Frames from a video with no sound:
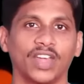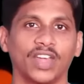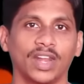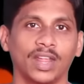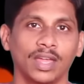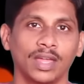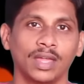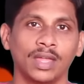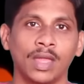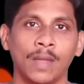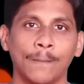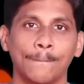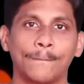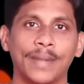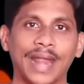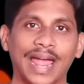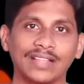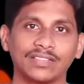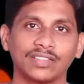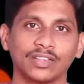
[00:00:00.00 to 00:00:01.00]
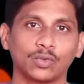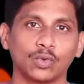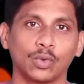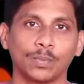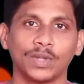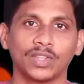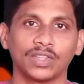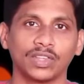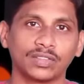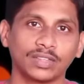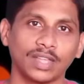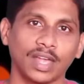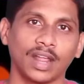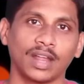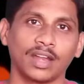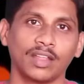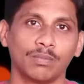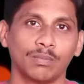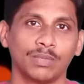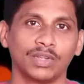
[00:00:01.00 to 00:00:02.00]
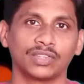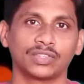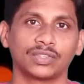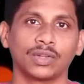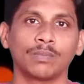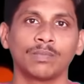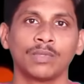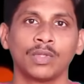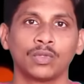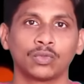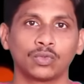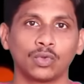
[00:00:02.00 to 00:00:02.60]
వేరే బ్రాంచెస్ ఓపెన్ చేస్తారా అనేది మీ ఇష్టం